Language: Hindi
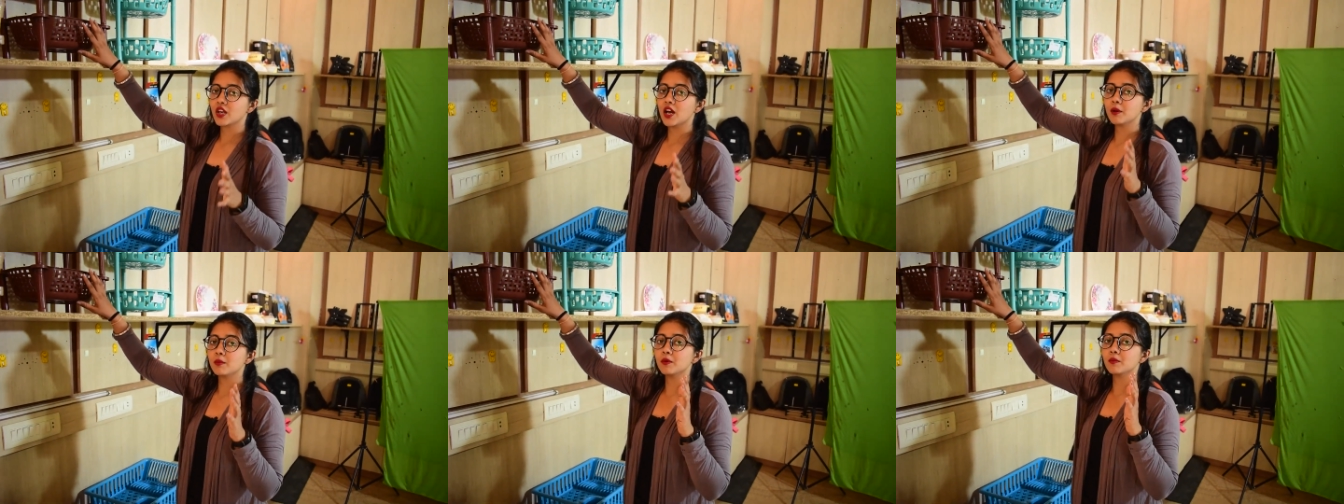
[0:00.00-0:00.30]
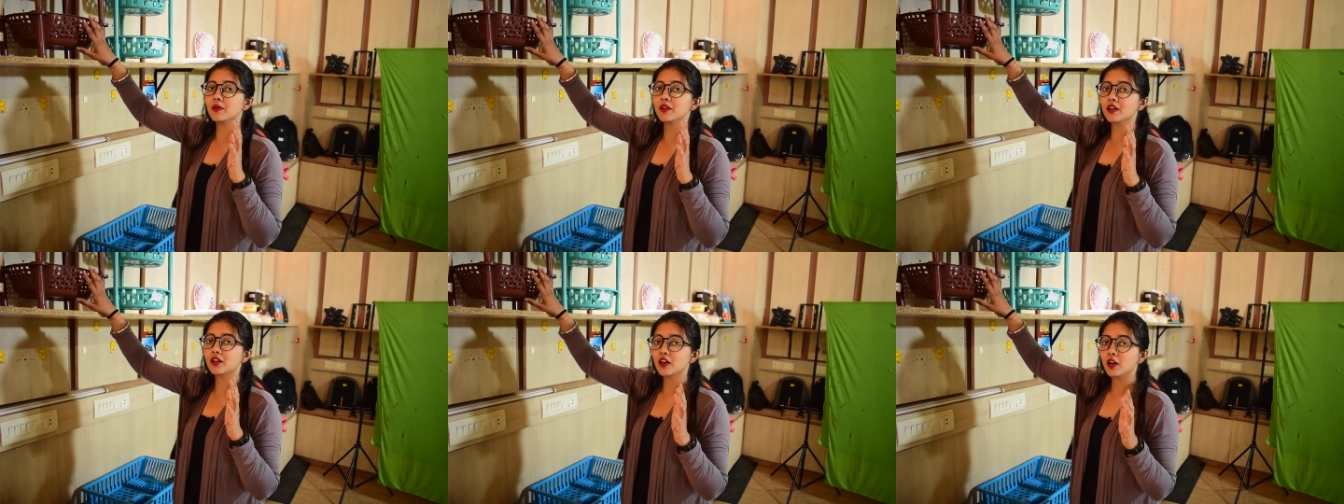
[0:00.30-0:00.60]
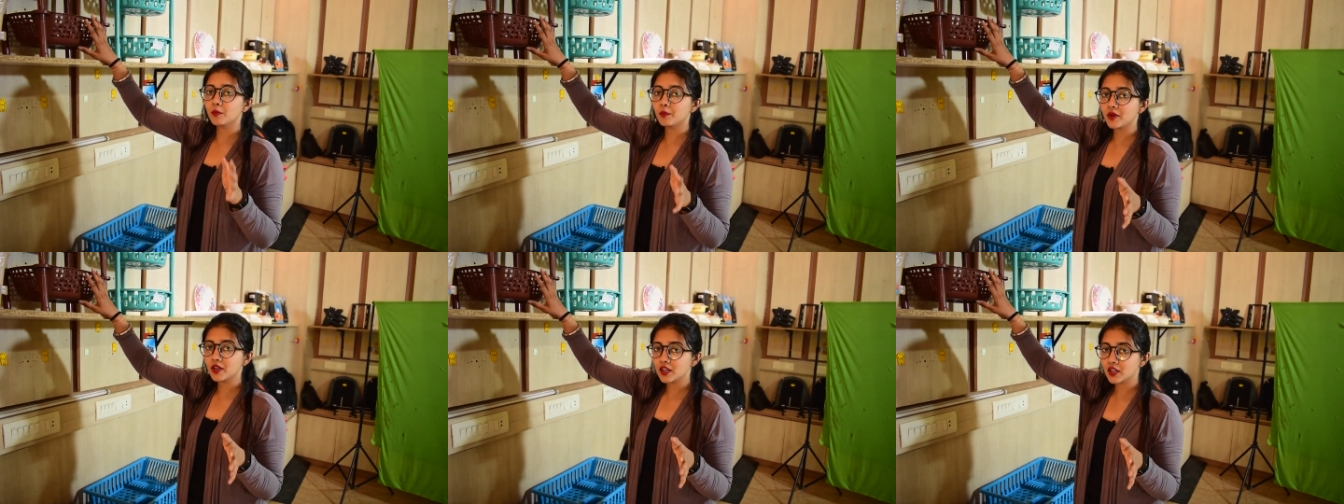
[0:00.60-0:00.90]
आप अपने
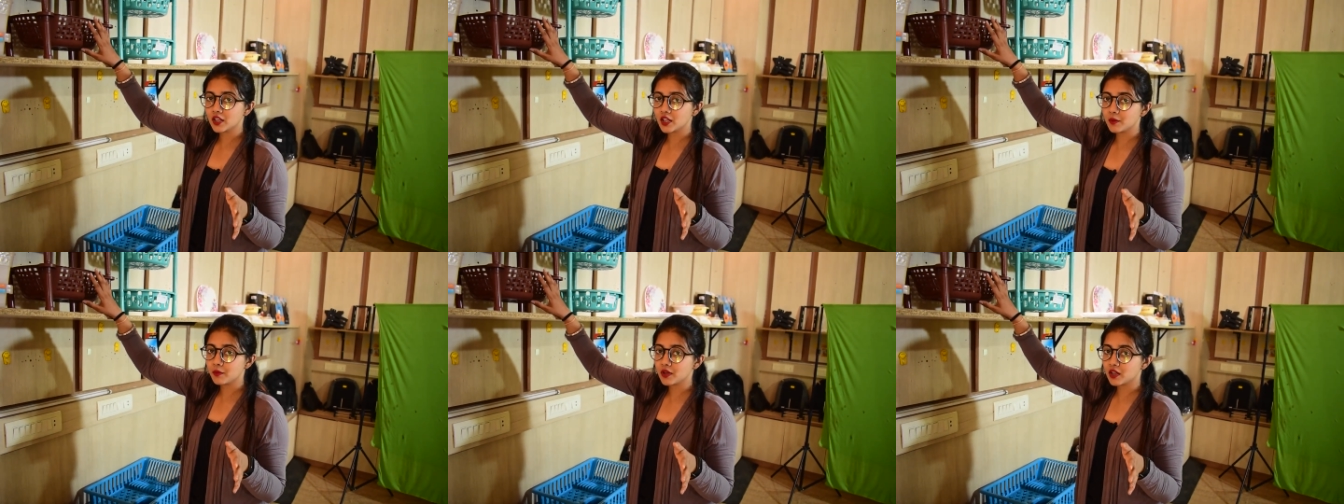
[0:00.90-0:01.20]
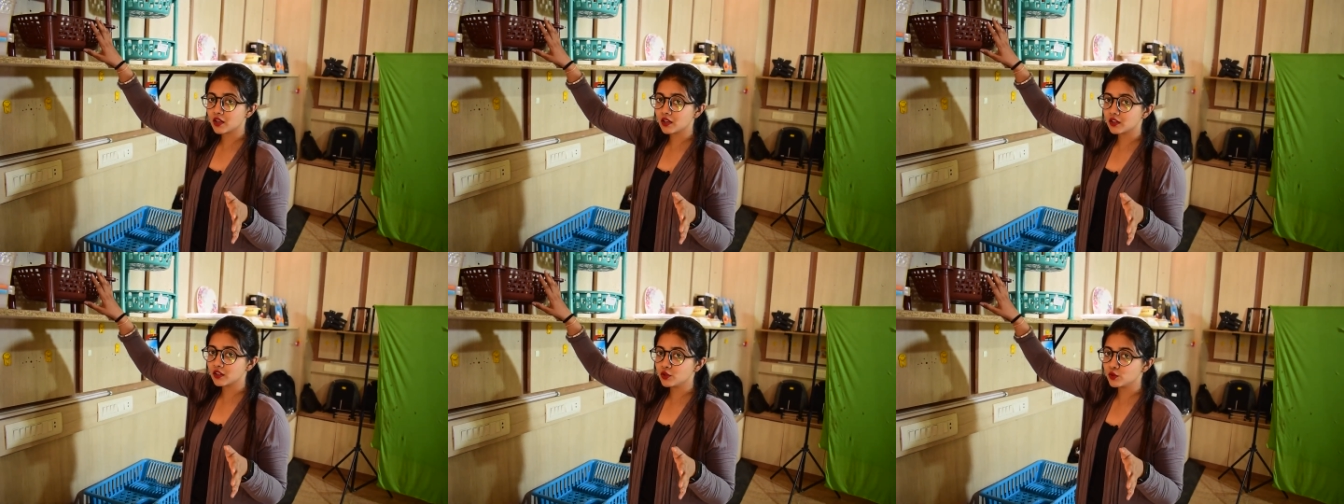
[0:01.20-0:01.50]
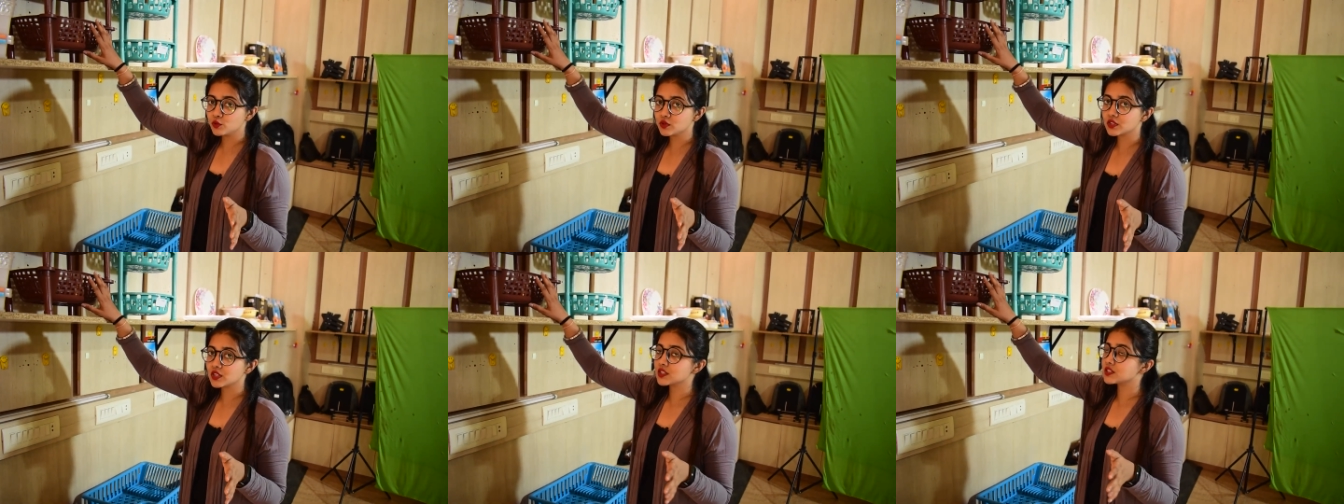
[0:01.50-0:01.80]
कपड़े रखने में
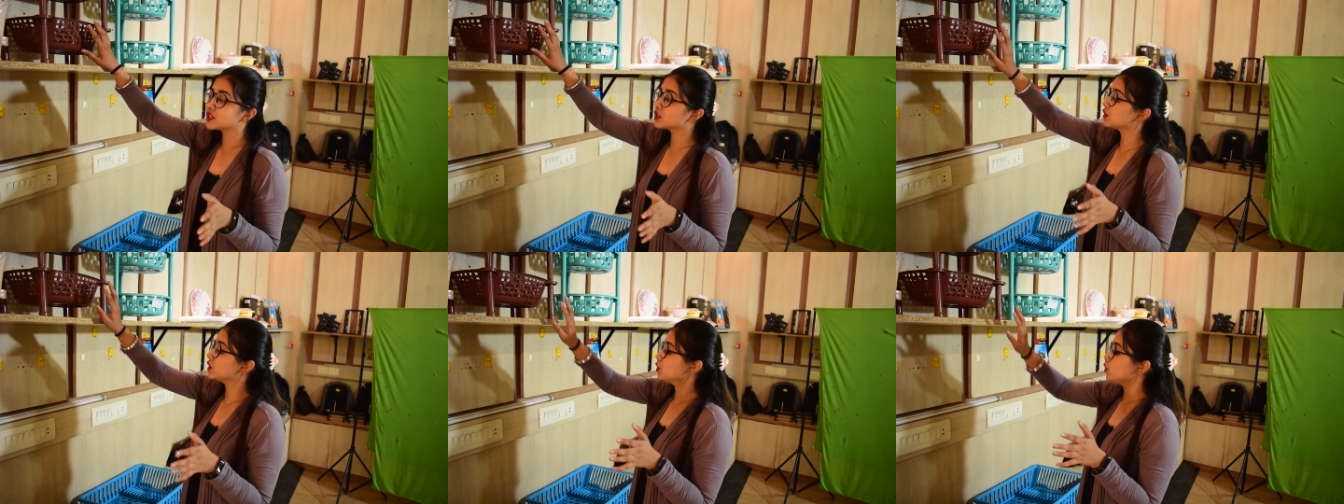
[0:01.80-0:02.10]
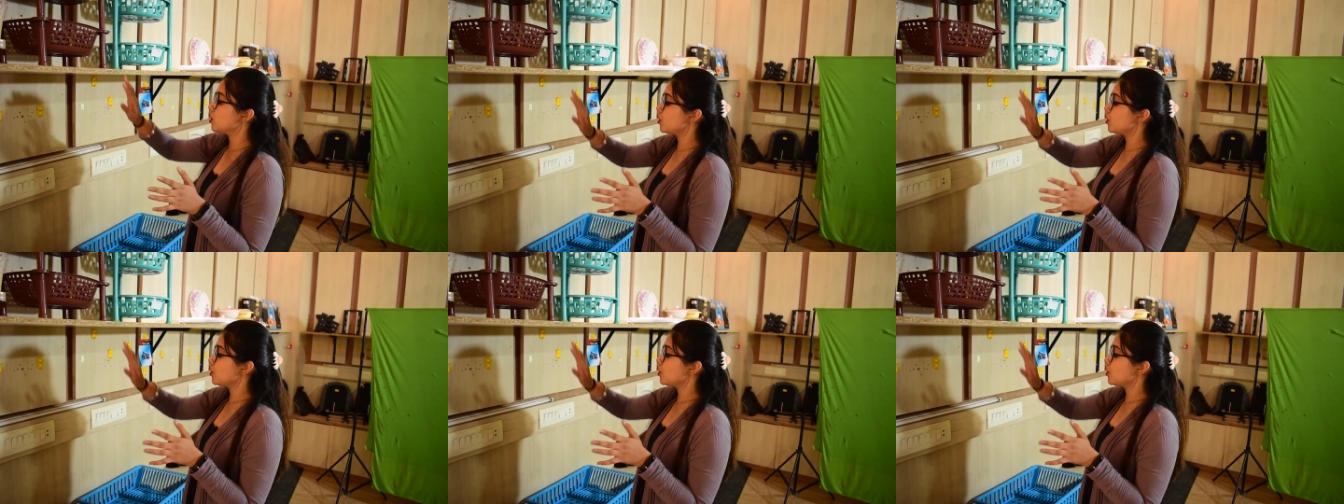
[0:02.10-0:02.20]
यूज़ कर सकते